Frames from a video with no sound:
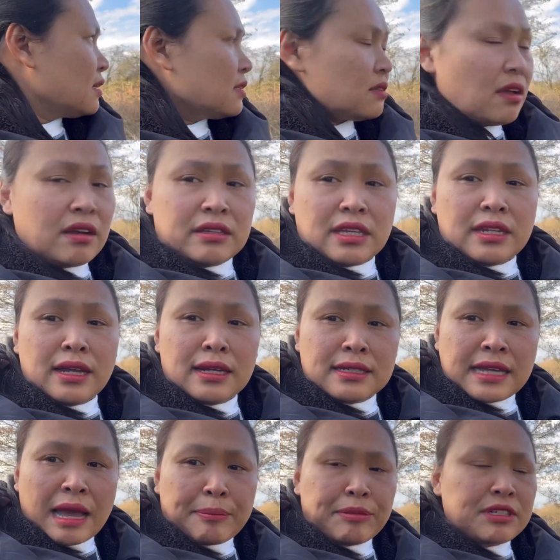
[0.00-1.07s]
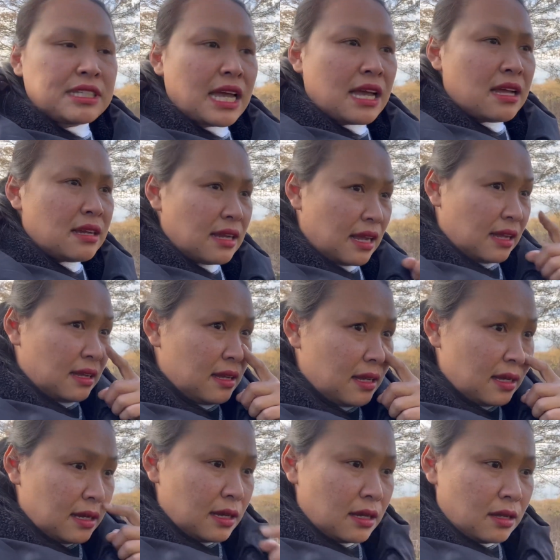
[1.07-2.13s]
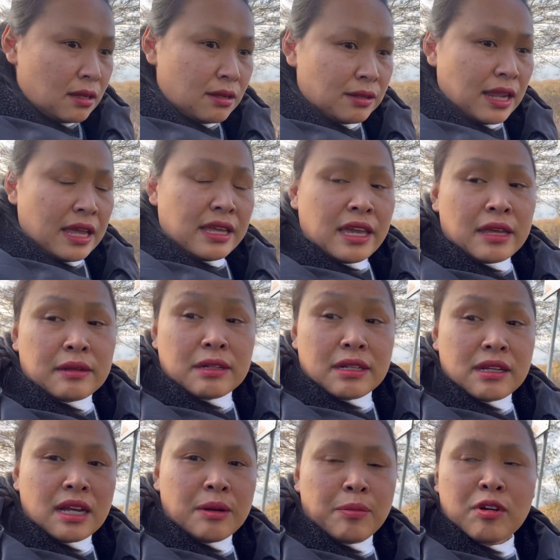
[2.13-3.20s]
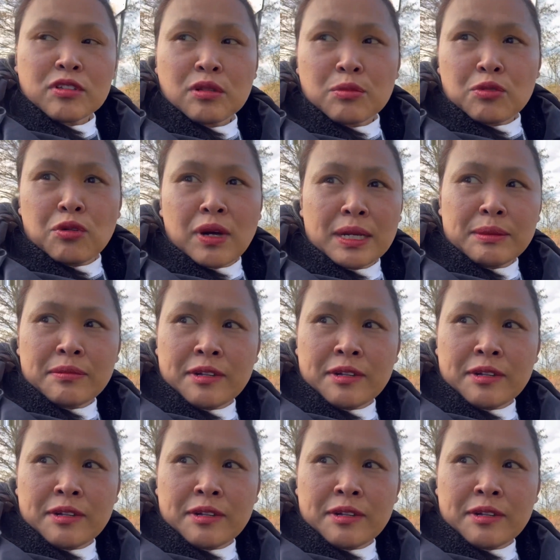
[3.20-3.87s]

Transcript: แล้วก็จะเดินกลับแล้วจ้ะได้เห็ดเยอะพอสมควร